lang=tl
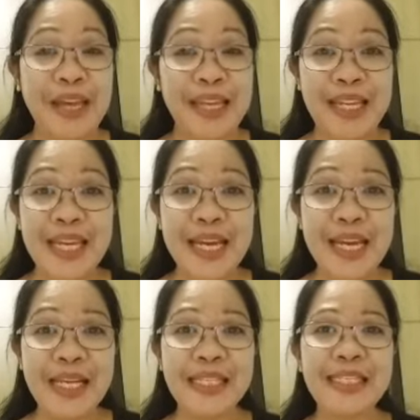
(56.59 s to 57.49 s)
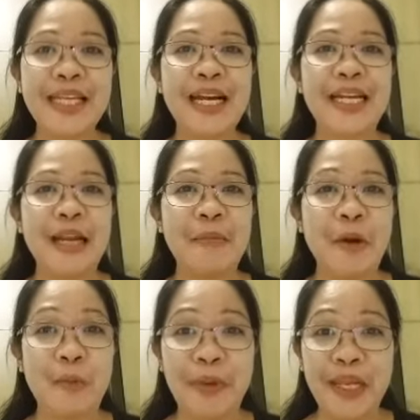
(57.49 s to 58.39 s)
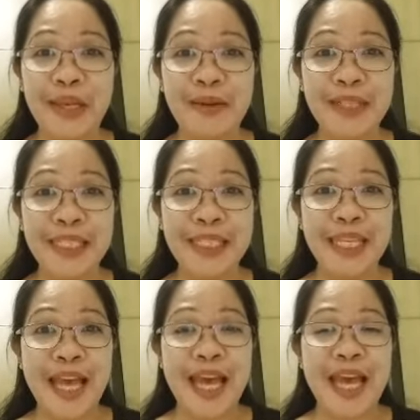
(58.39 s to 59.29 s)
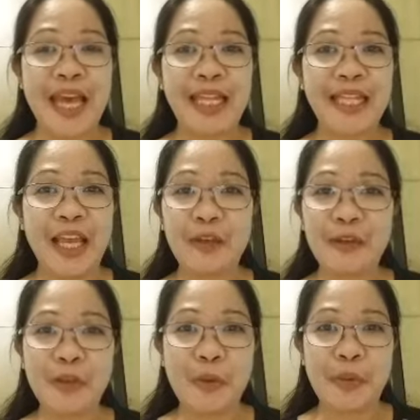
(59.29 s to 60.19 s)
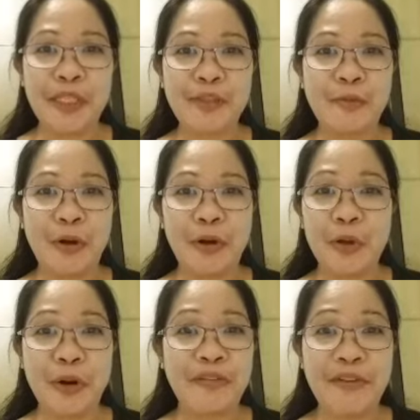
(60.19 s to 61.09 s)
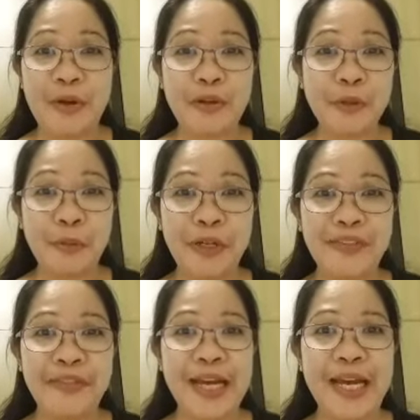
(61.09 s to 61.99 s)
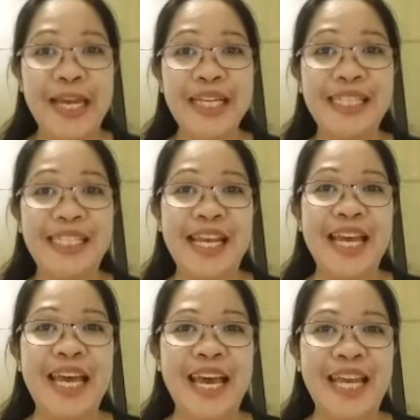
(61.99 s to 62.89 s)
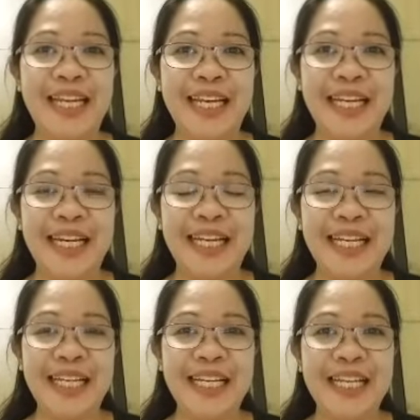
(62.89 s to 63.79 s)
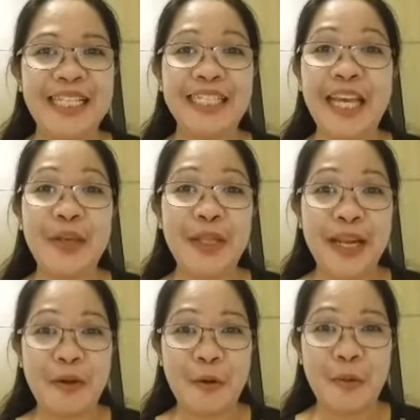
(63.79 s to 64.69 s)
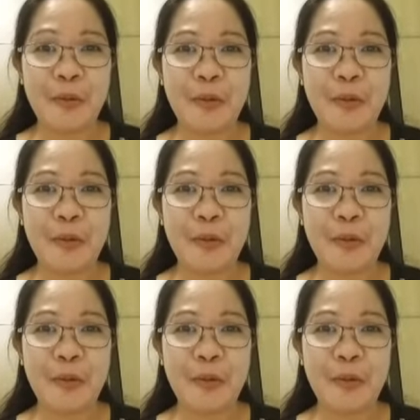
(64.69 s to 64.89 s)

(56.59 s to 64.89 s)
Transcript: ideas, ng kanilang mga opinions. And thank you so much for you are very supportive guys. And uh, sa inyo din ako